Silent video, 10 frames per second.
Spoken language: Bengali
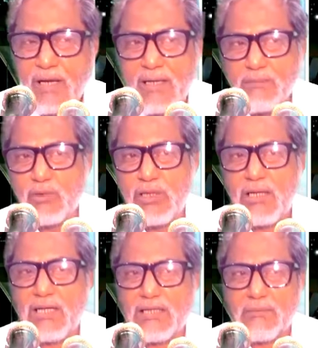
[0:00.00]

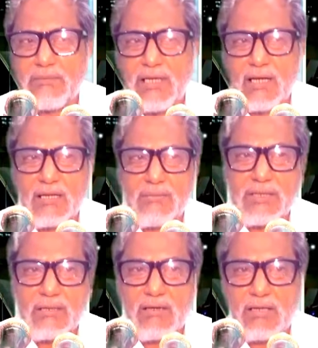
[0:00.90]
আলহামদুলিল্লাহ হিরাবিল
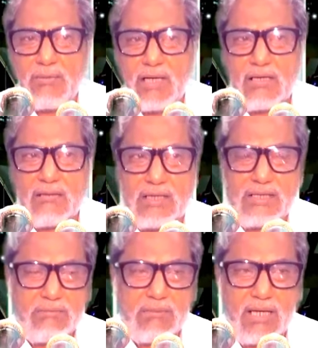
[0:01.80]
আলমিন আর রহমান আর
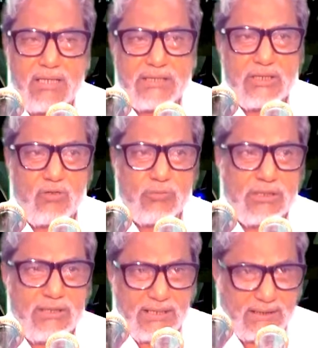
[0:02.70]
রাহিম মালিক
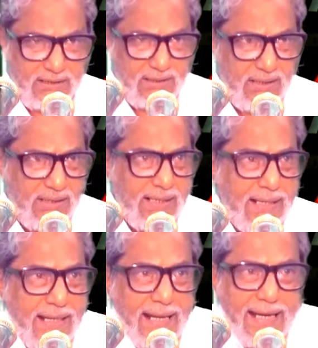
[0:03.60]
ইয়মিদ্দিন
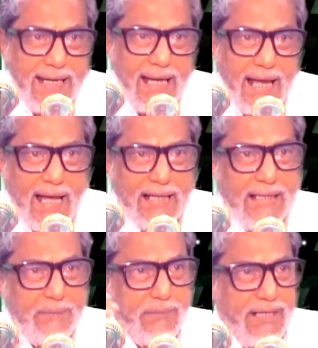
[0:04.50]
এই
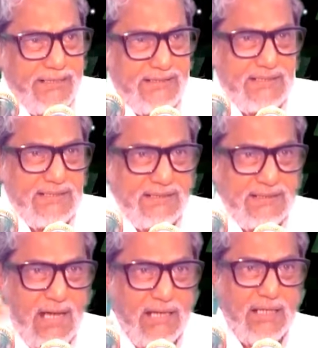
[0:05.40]
আল্লাহর প্রেইজ
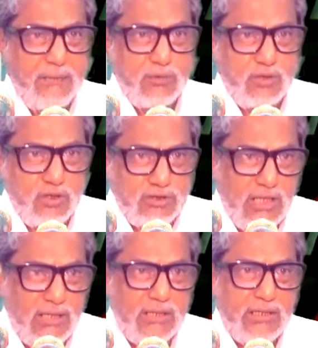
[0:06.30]
আল্লাহর
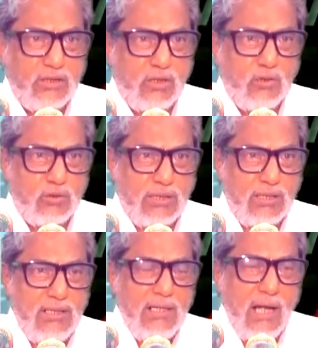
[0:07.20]
প্রশংসা আল্লাহর কৃতজ্ঞতা
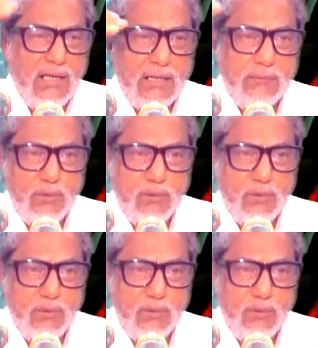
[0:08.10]
আল্লাহর